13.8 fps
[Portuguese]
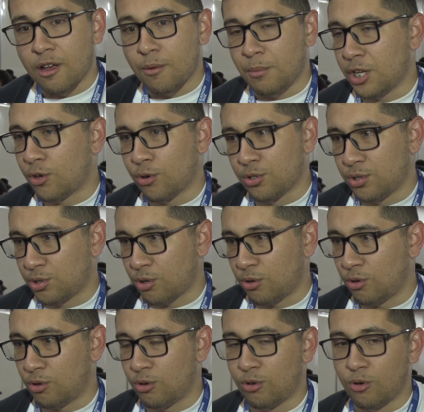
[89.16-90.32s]
mini cursos
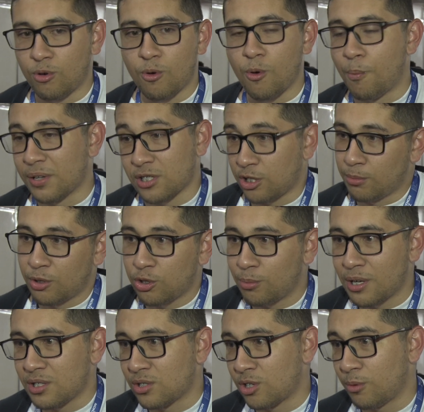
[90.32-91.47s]
com o pessoal do Banco do
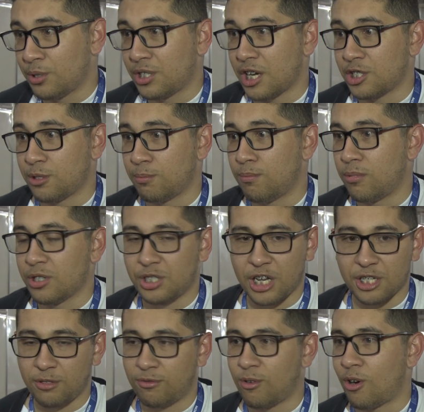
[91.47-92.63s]
Brasil sobre chat,
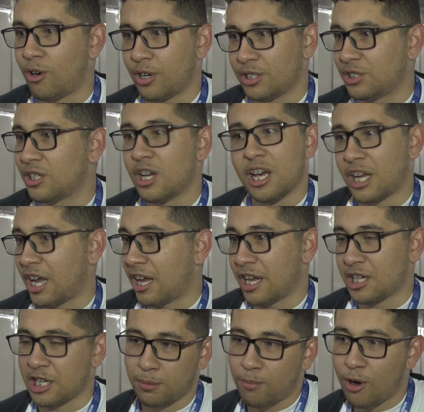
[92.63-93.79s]
chat voz, que, é,
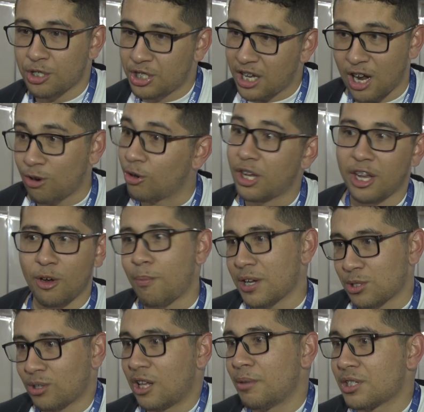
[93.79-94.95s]
chatbot, que era algo que eu
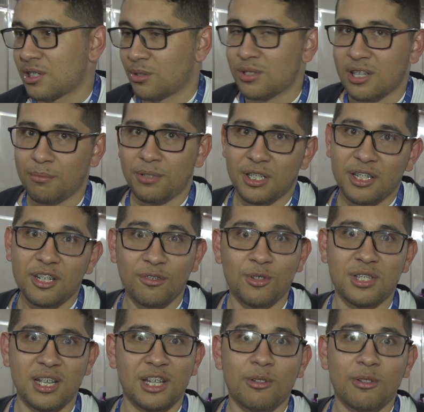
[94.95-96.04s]
particularmente não sabia. E eu vou sair